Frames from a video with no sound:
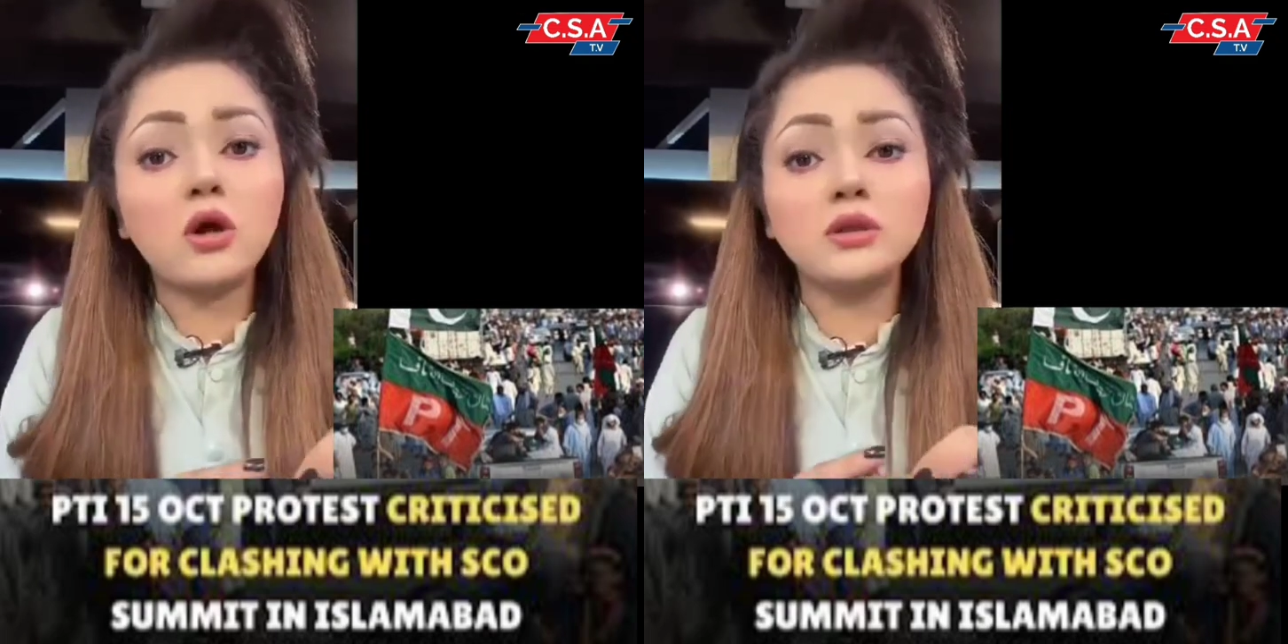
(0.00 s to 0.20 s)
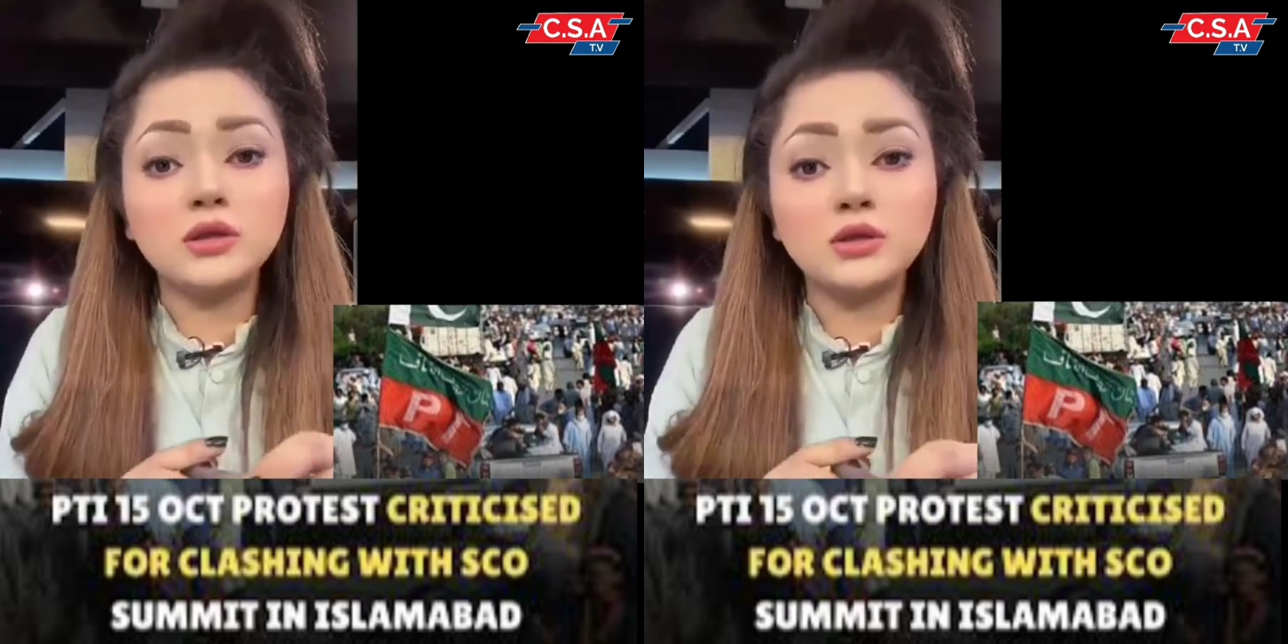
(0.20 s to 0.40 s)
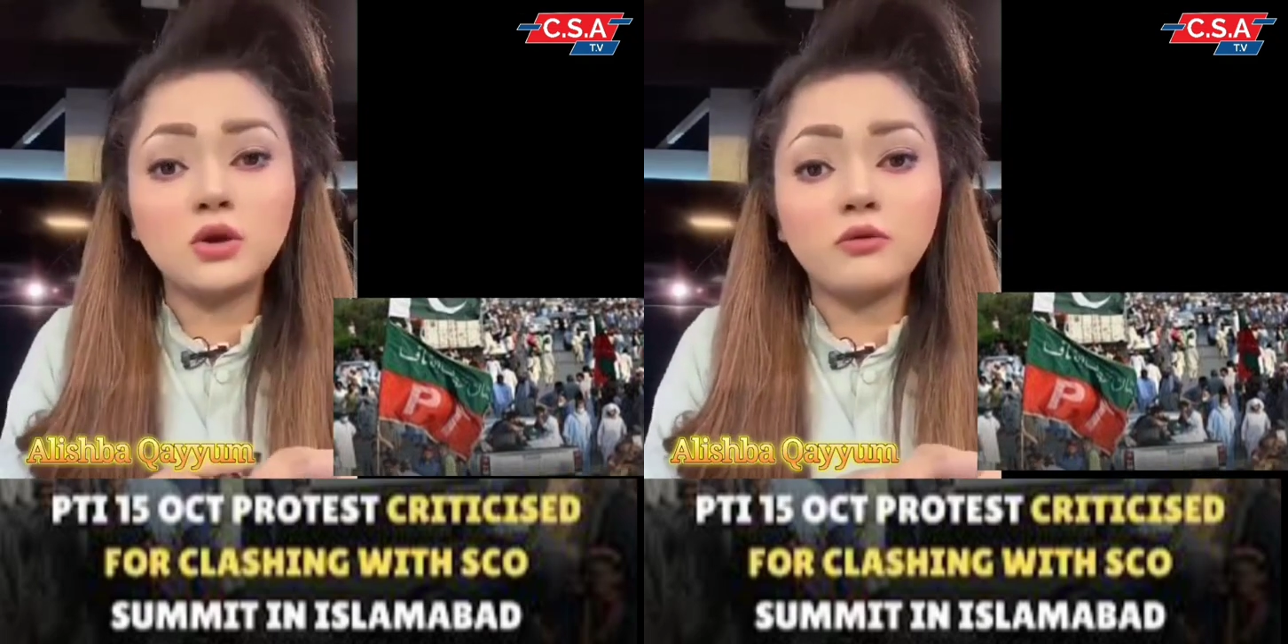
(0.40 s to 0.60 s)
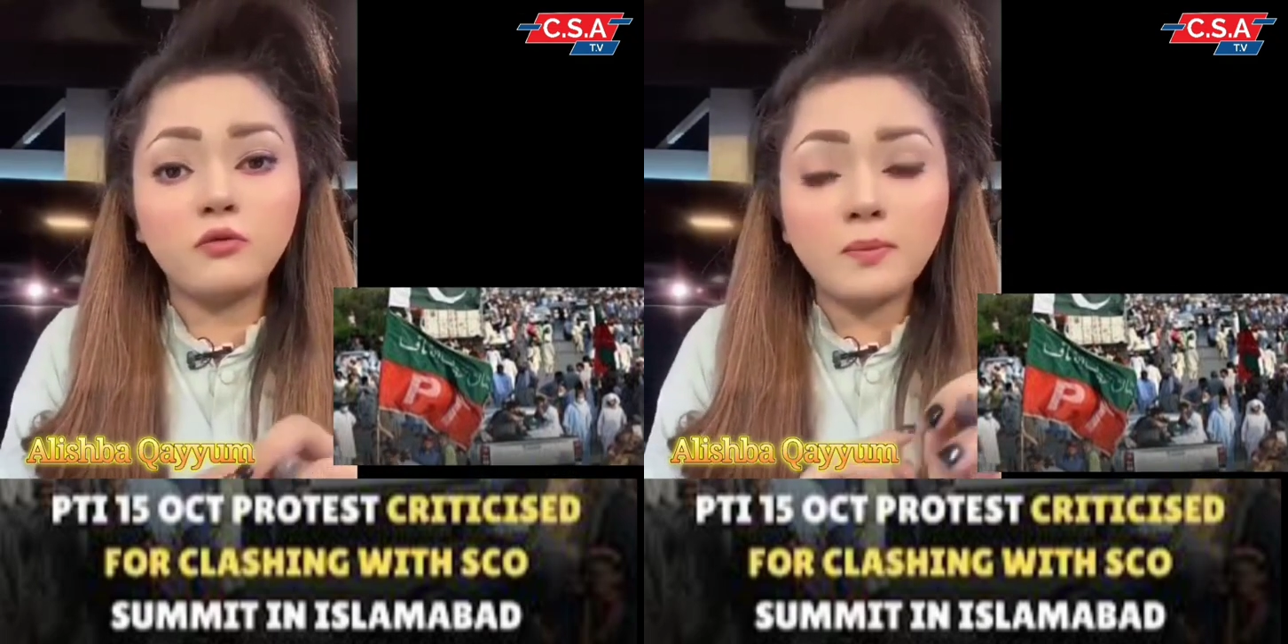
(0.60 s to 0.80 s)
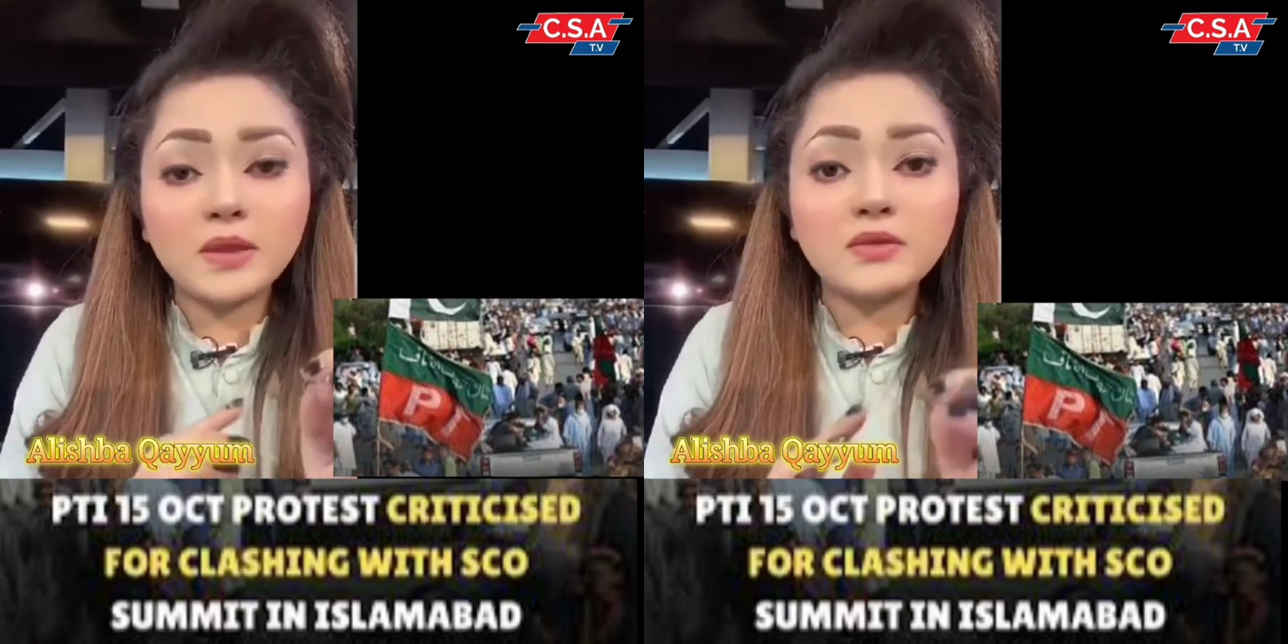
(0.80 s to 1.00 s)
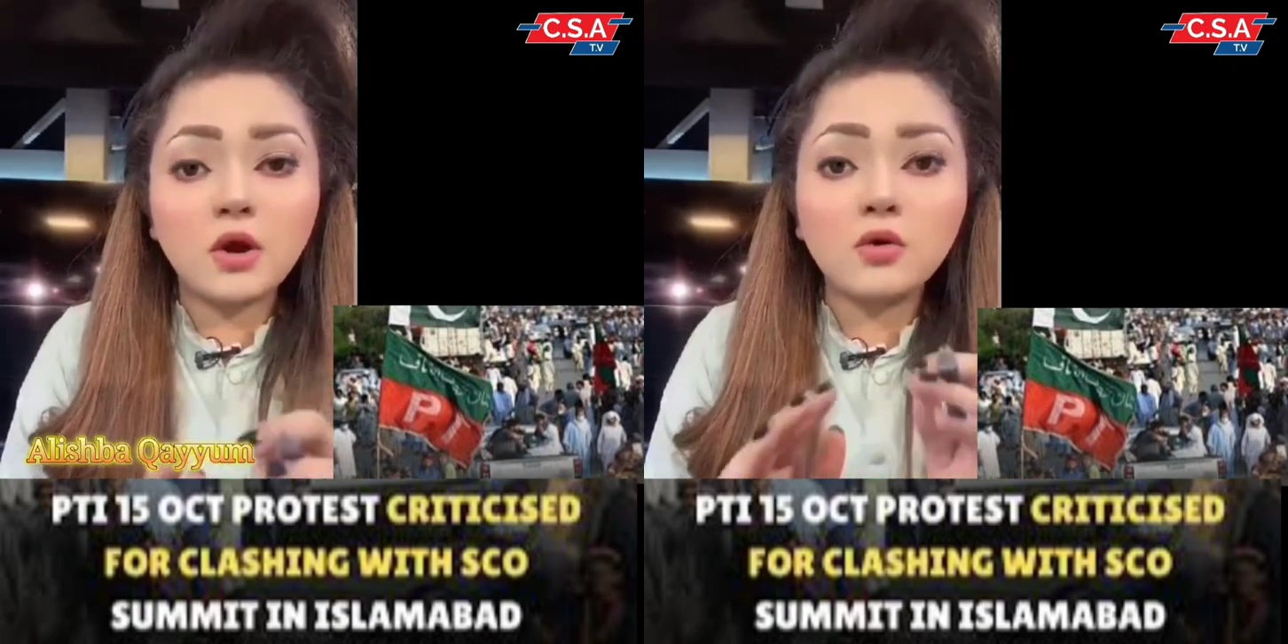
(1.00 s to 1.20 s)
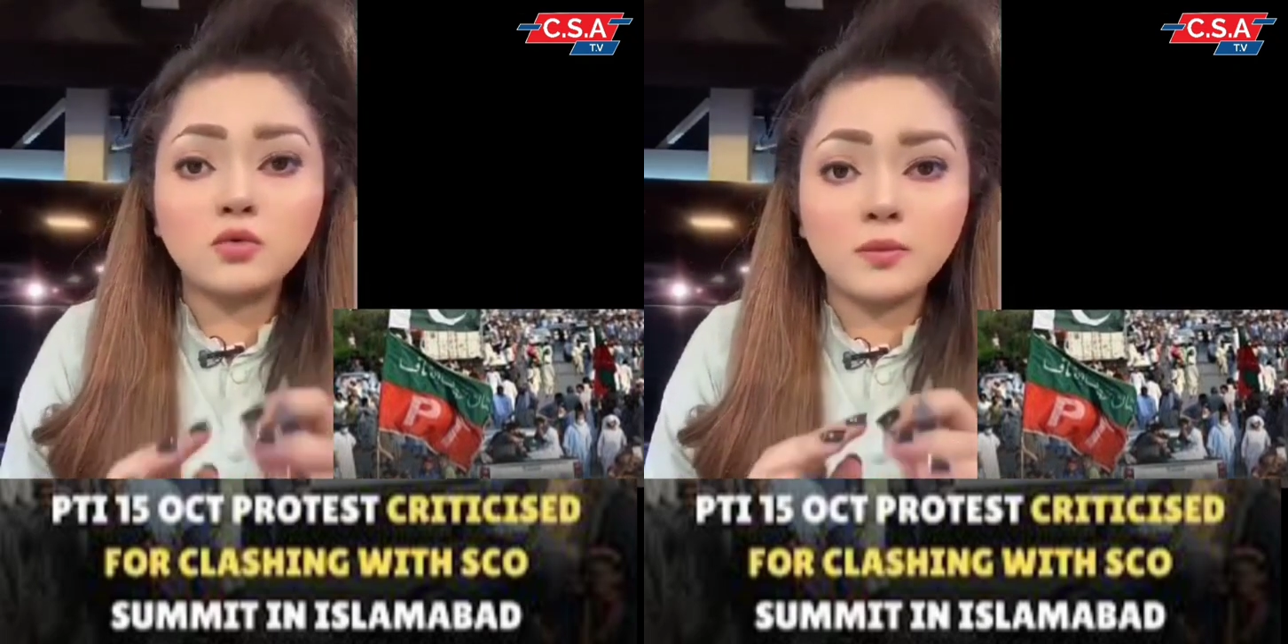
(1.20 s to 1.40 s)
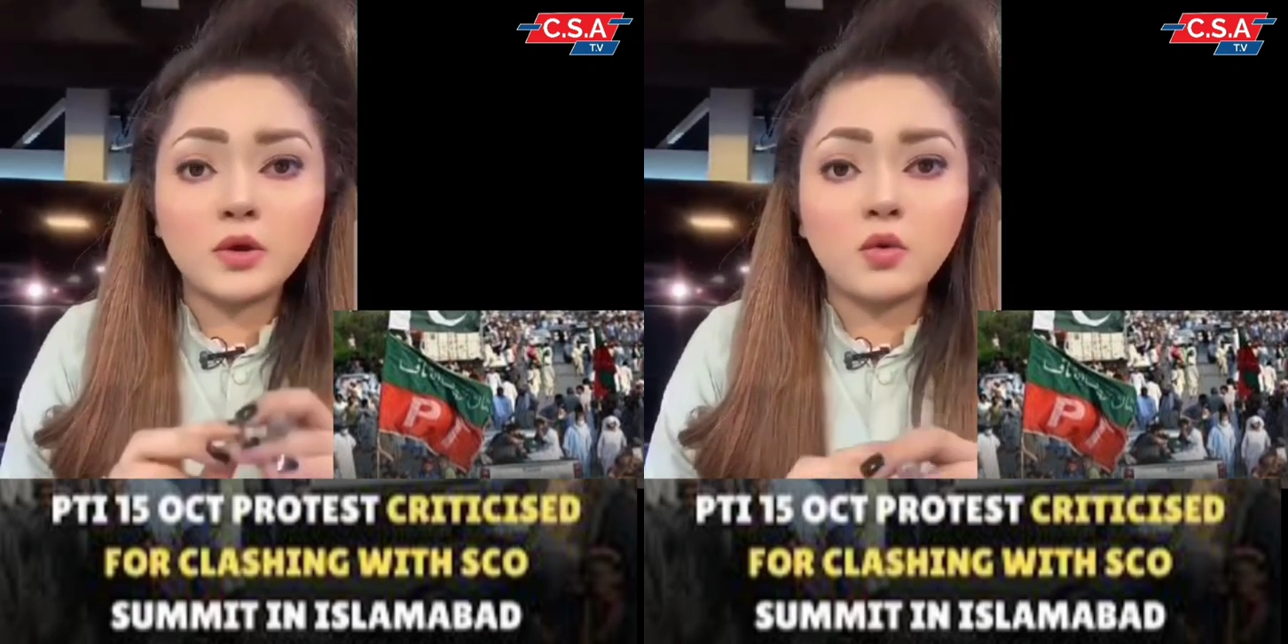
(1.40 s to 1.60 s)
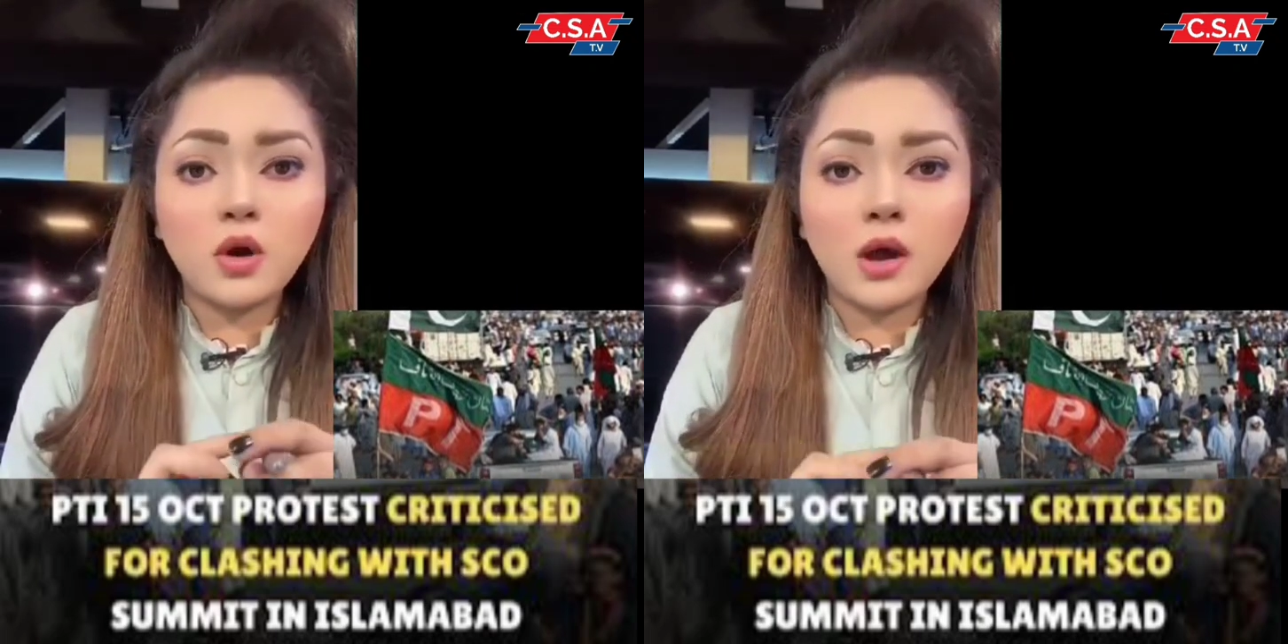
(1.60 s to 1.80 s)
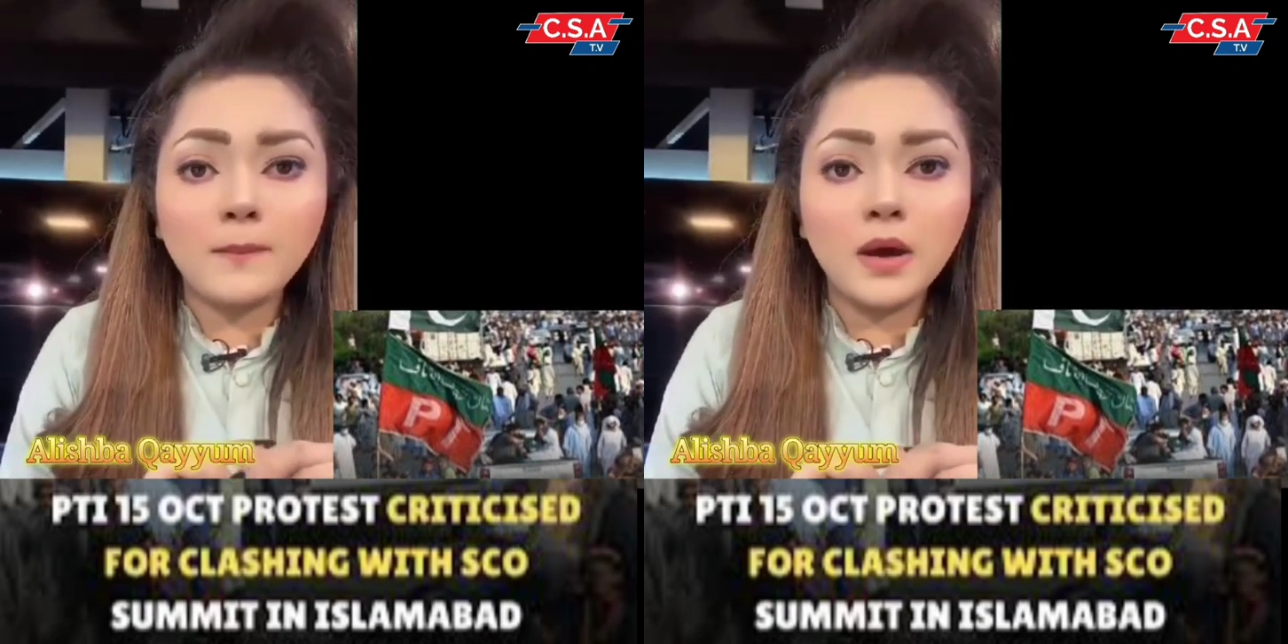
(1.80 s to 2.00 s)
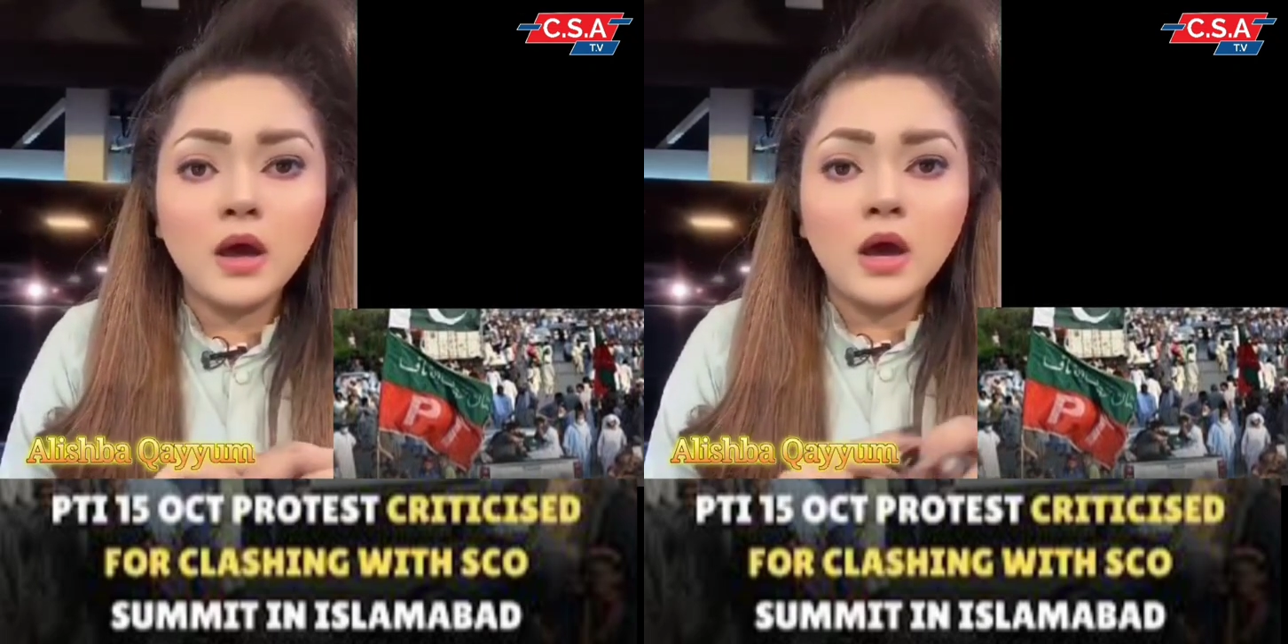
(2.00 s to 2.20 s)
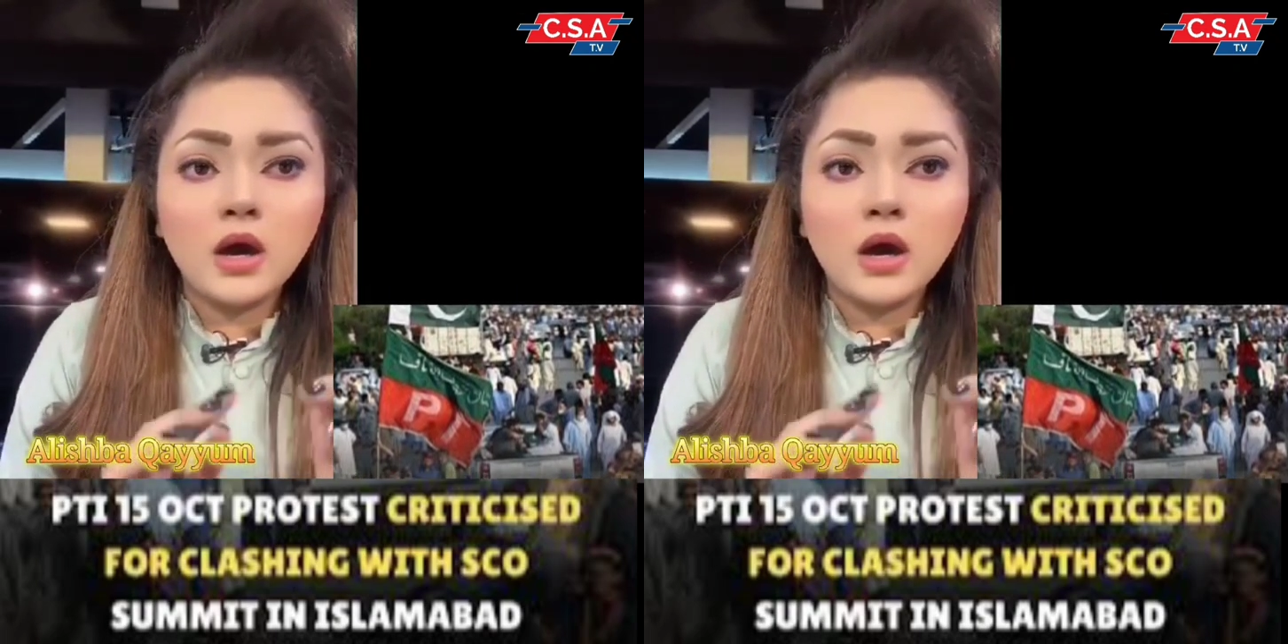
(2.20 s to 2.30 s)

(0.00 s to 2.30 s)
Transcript: कॉल दे दी और वो 15 अक्टूबर को है